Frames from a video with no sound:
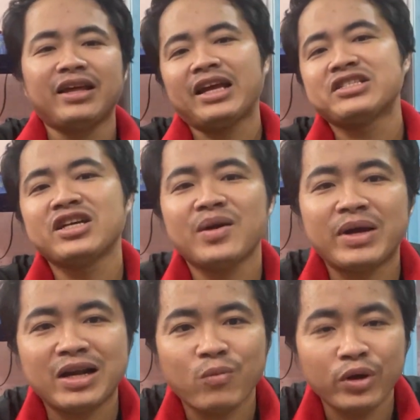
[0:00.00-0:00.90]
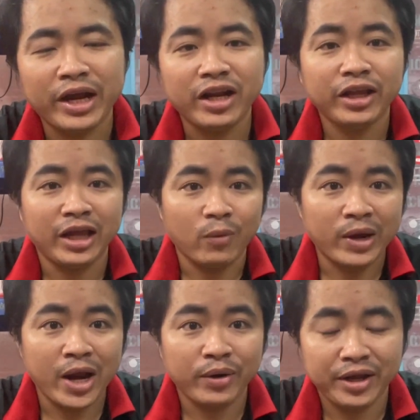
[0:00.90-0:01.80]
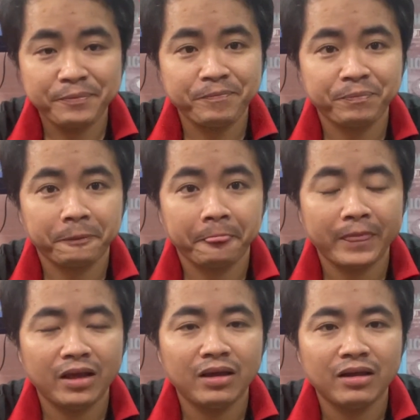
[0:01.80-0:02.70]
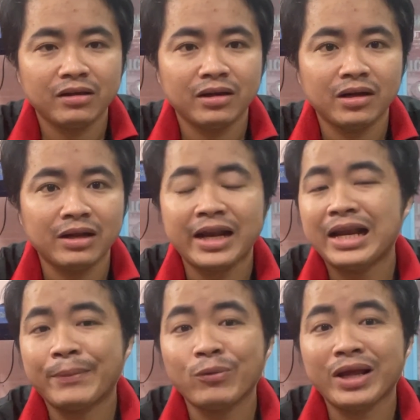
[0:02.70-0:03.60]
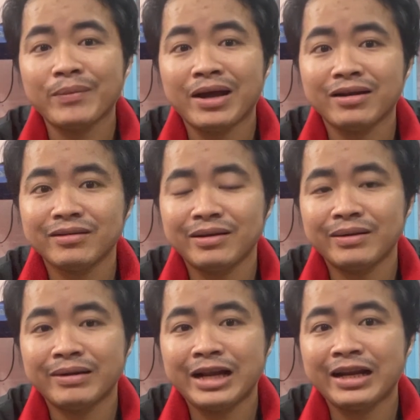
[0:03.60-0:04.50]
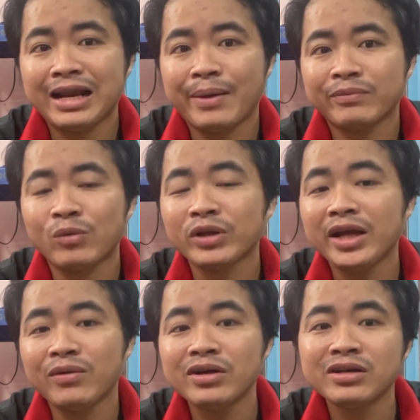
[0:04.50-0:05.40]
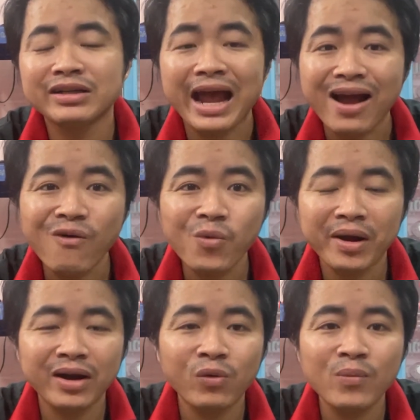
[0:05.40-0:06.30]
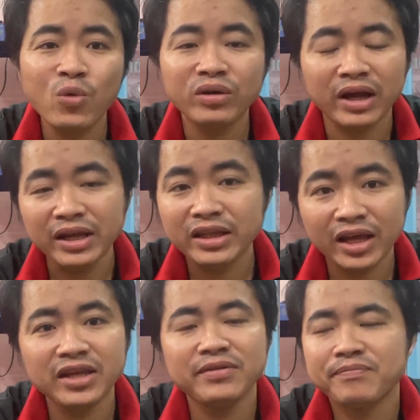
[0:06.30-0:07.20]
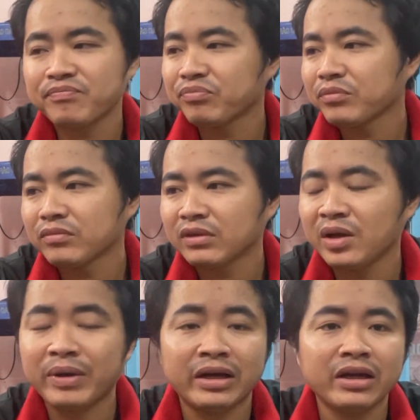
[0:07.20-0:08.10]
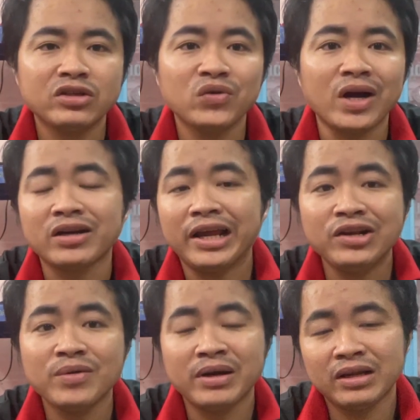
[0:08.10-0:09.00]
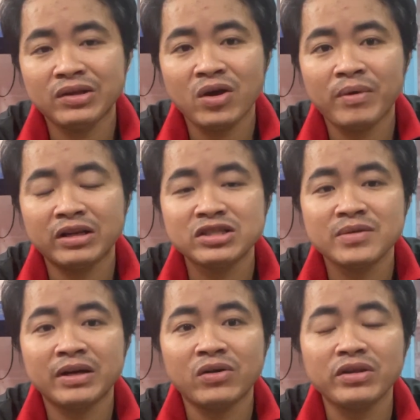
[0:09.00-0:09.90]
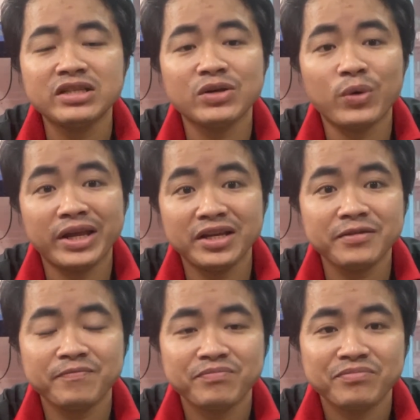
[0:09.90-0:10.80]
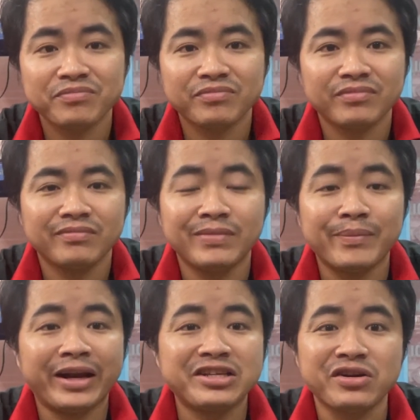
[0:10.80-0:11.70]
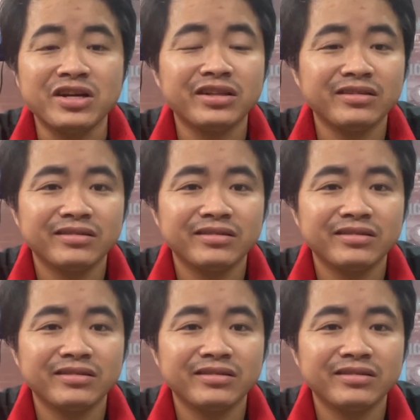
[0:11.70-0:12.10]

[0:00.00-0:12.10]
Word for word: thì ngày xưa là mình không có nghĩ đến cái gì học nghề đâu anh em đang đi làm công nhân mà đang đi làm công ty rồi lương cao mà đâu có muốn nghĩ gì nhưng mà cái số phận đẩy đưa mình là do mình ngày xưa mình có chiếc xe quay á mình mang đi sửa